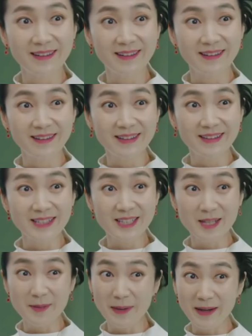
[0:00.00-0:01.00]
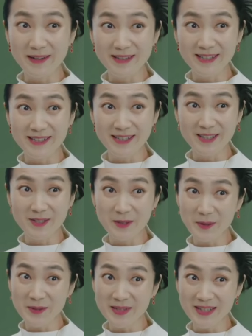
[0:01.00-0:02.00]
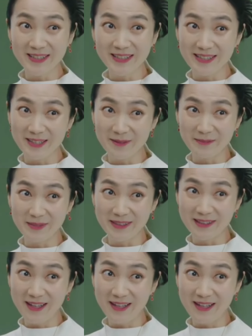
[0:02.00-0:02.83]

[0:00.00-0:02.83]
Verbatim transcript: atas perlakuan tak adil yang ia terima dari Ensom dan